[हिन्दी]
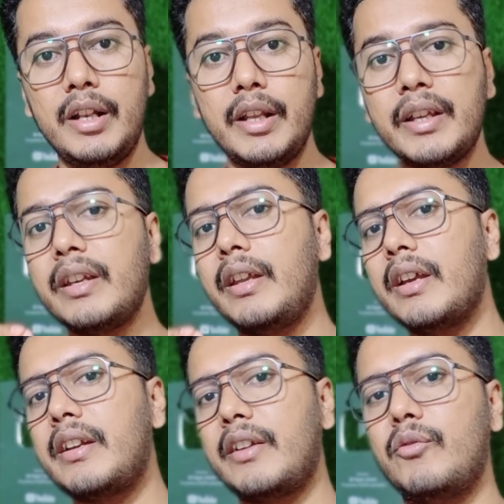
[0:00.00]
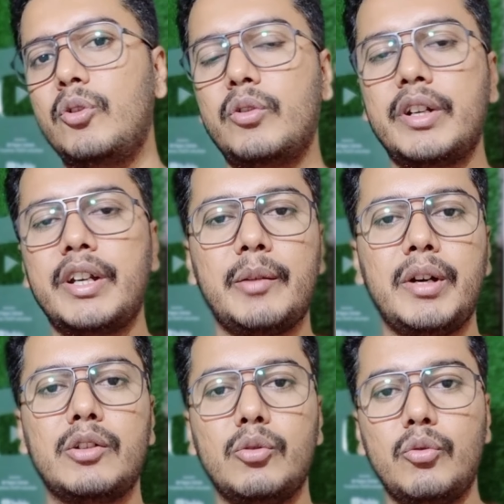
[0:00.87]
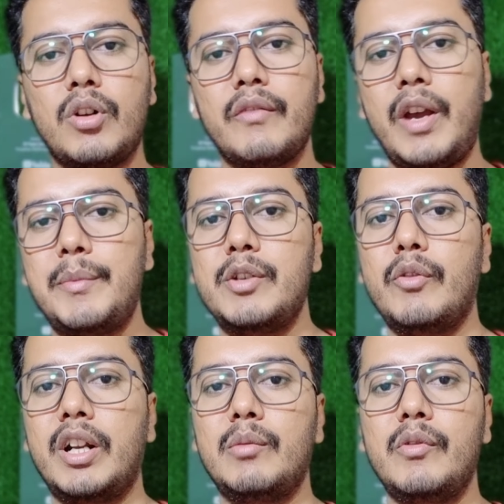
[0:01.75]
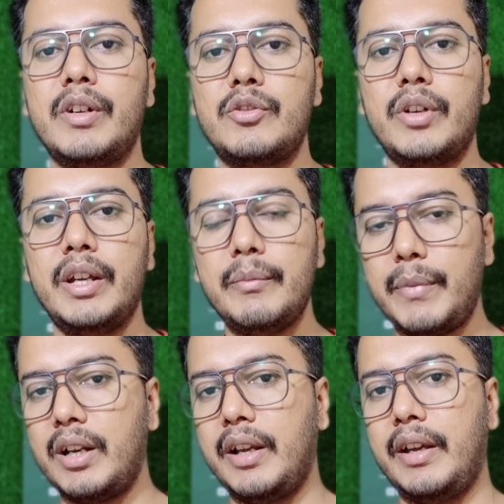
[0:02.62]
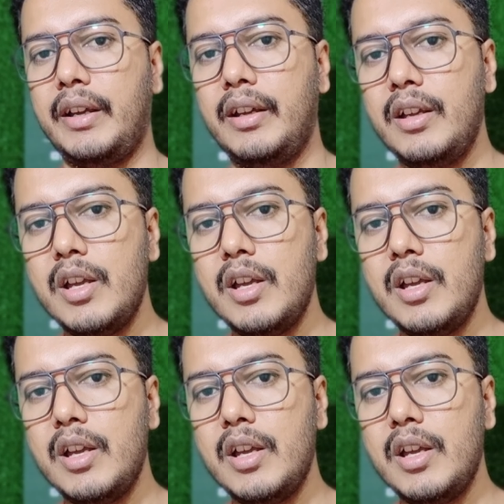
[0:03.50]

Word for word: लेकिन ये ट्रिक फॉलो करने के बाद लोगों का फाइव जी वेलकम ऑफर जो है मिल गया है